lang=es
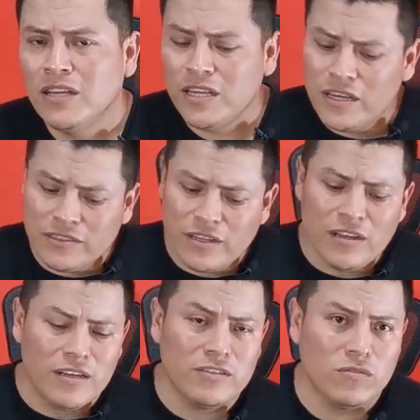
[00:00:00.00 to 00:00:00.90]
Y
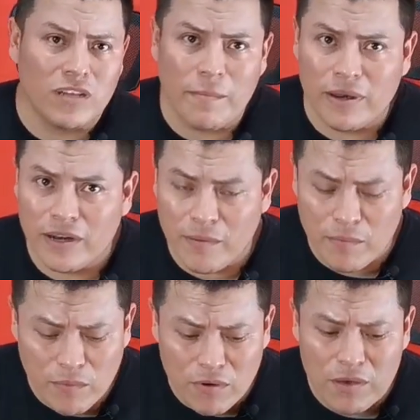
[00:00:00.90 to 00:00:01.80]
esta es otra manera
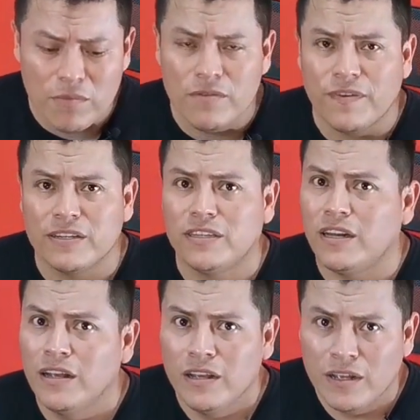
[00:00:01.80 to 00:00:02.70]
muy muy fácil.
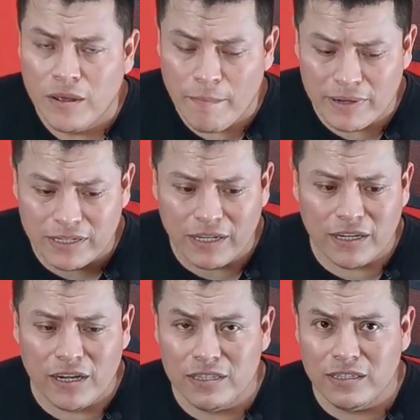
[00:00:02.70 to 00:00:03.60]
Vas a
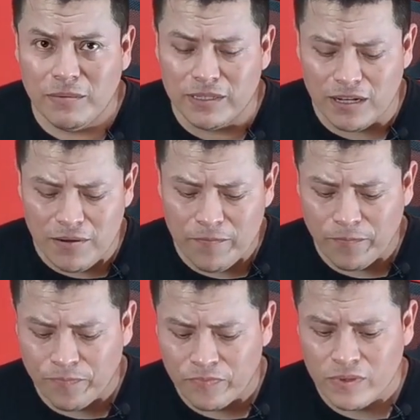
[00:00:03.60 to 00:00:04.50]
agarrar la cerveza,
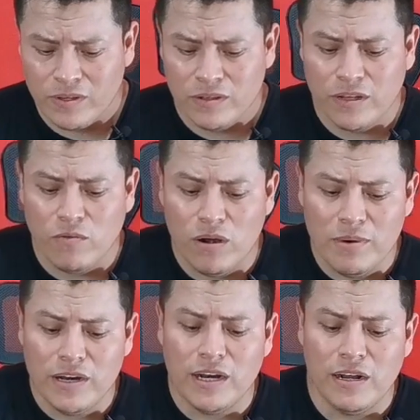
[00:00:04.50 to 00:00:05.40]
de igual
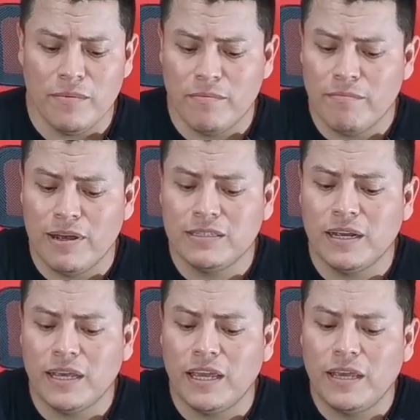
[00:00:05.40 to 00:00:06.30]
manera vas
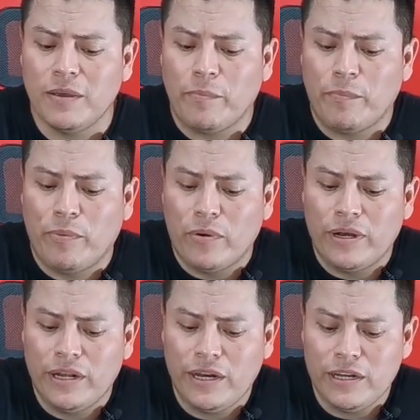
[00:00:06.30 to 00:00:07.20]
a
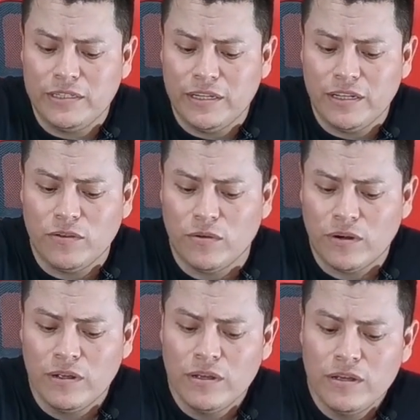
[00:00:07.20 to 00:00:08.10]
poner el encendedor,
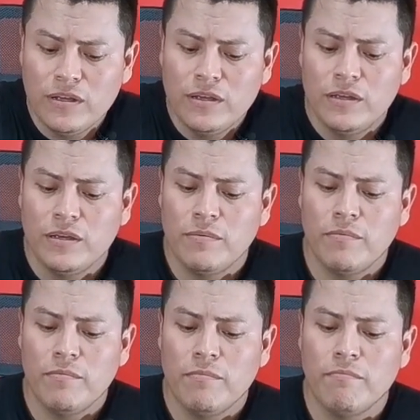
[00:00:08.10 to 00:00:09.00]

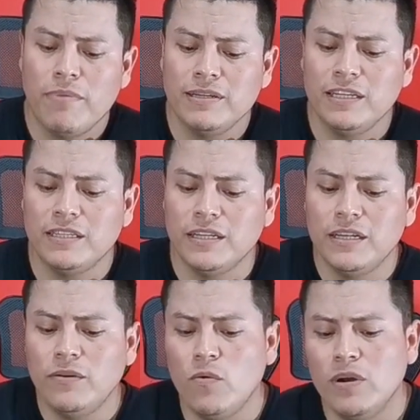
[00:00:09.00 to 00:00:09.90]
vas a
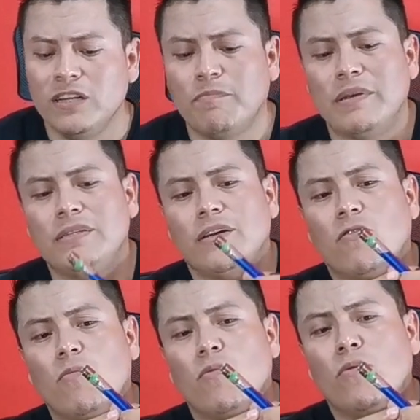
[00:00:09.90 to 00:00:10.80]
hacer una especie
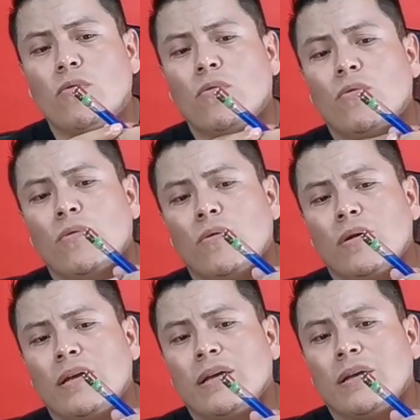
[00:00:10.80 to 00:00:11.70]
como...
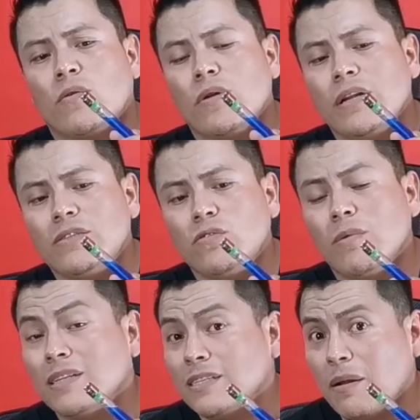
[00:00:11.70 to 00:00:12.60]
Con esto
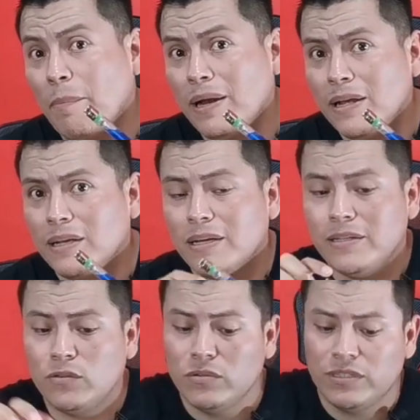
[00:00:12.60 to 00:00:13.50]
vas a hacer palanca,
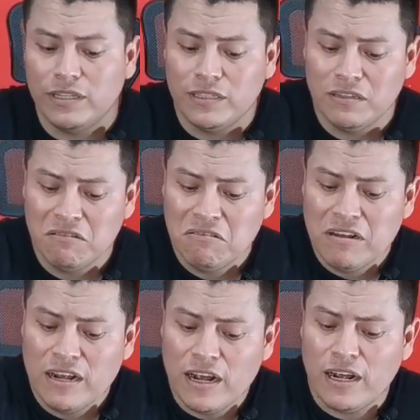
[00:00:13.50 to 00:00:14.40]
entonces
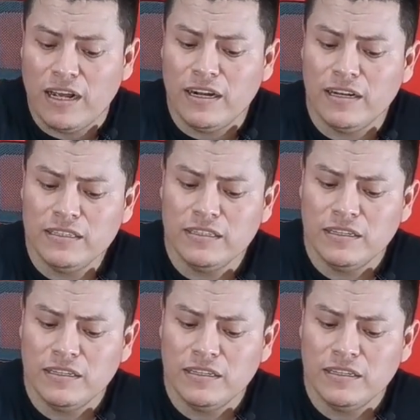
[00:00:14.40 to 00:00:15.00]
agarras,